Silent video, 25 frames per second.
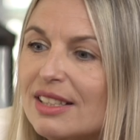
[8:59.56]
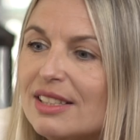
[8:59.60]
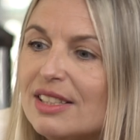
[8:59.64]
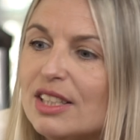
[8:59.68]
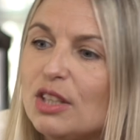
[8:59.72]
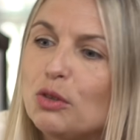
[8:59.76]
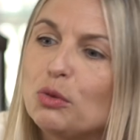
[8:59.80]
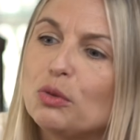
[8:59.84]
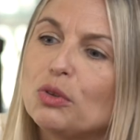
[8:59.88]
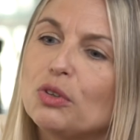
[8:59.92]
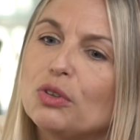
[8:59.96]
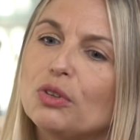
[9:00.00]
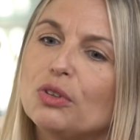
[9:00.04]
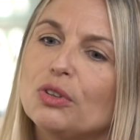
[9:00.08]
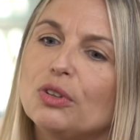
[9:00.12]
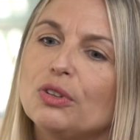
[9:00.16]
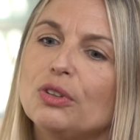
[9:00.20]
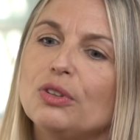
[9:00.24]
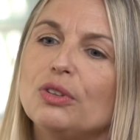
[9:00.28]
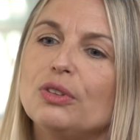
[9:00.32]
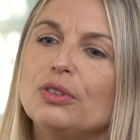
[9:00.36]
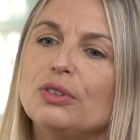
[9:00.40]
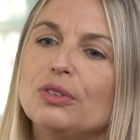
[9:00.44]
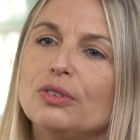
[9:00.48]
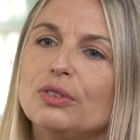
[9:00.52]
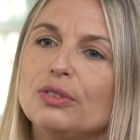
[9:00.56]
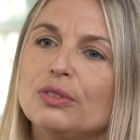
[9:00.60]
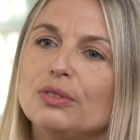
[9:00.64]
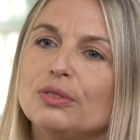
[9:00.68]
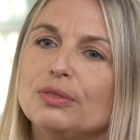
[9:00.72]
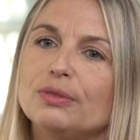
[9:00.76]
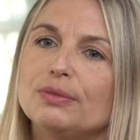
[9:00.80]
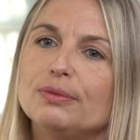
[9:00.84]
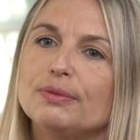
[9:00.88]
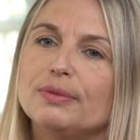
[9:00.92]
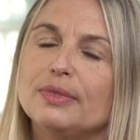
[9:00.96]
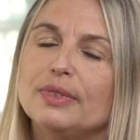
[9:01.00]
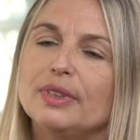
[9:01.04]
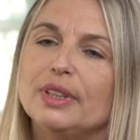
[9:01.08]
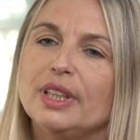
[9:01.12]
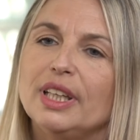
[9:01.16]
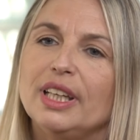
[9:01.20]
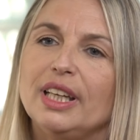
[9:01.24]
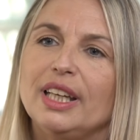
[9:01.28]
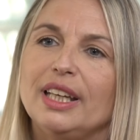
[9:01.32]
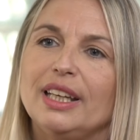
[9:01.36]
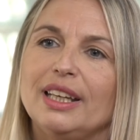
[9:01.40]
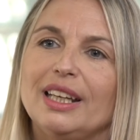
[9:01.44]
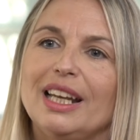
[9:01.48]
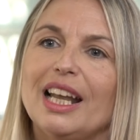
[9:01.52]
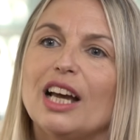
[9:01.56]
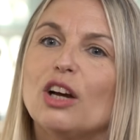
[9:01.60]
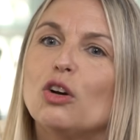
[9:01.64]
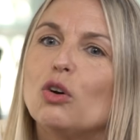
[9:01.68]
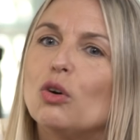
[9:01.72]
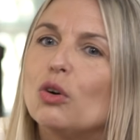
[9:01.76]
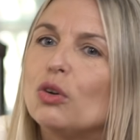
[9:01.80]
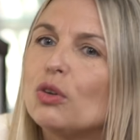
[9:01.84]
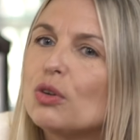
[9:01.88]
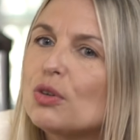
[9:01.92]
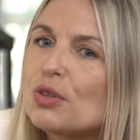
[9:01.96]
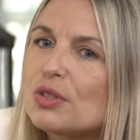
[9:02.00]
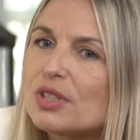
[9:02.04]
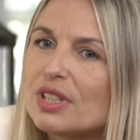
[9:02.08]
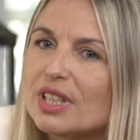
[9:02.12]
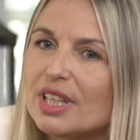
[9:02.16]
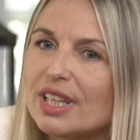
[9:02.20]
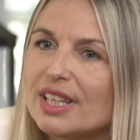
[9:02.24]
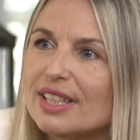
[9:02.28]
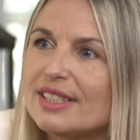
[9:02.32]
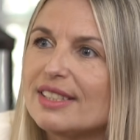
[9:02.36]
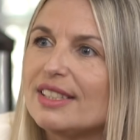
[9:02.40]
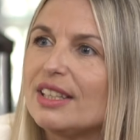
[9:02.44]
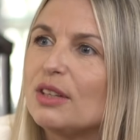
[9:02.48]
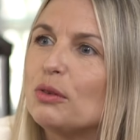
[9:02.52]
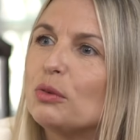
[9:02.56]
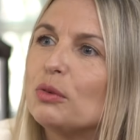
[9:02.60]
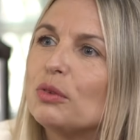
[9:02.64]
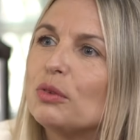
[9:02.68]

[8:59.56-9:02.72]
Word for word: si uno no eh, las conoce, si